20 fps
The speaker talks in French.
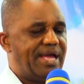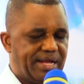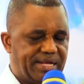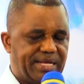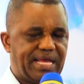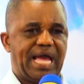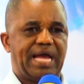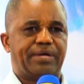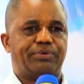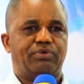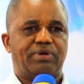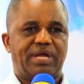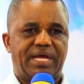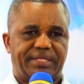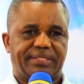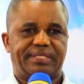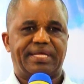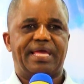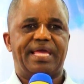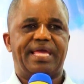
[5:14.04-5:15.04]
un quart de
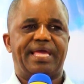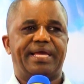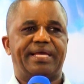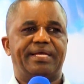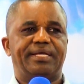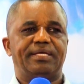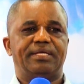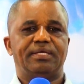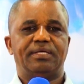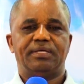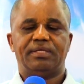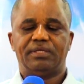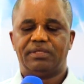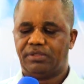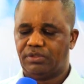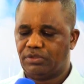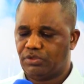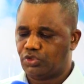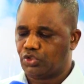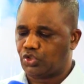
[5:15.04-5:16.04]
la terre
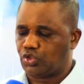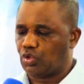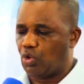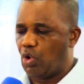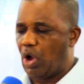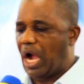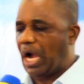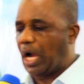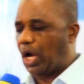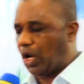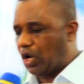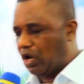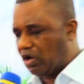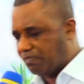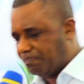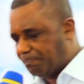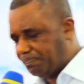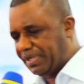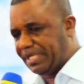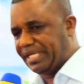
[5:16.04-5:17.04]
sont
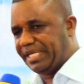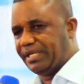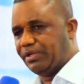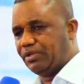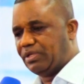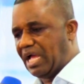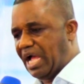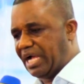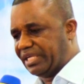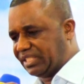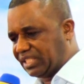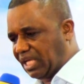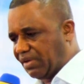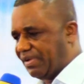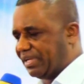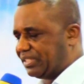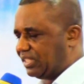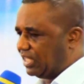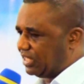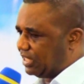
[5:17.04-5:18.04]
accomplis à
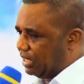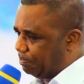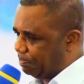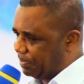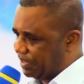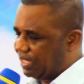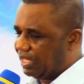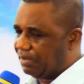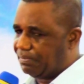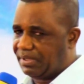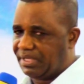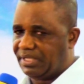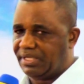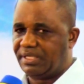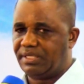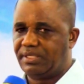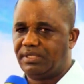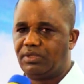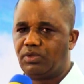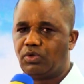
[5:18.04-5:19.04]
travers cette
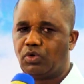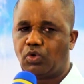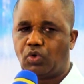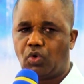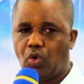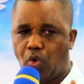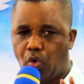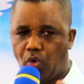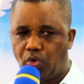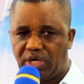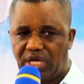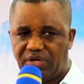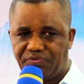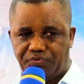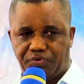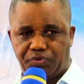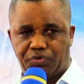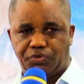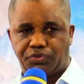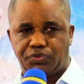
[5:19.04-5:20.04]
épidémie
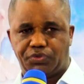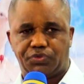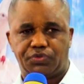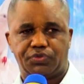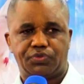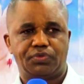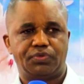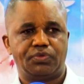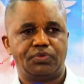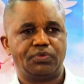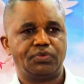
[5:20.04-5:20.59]
coronavirus.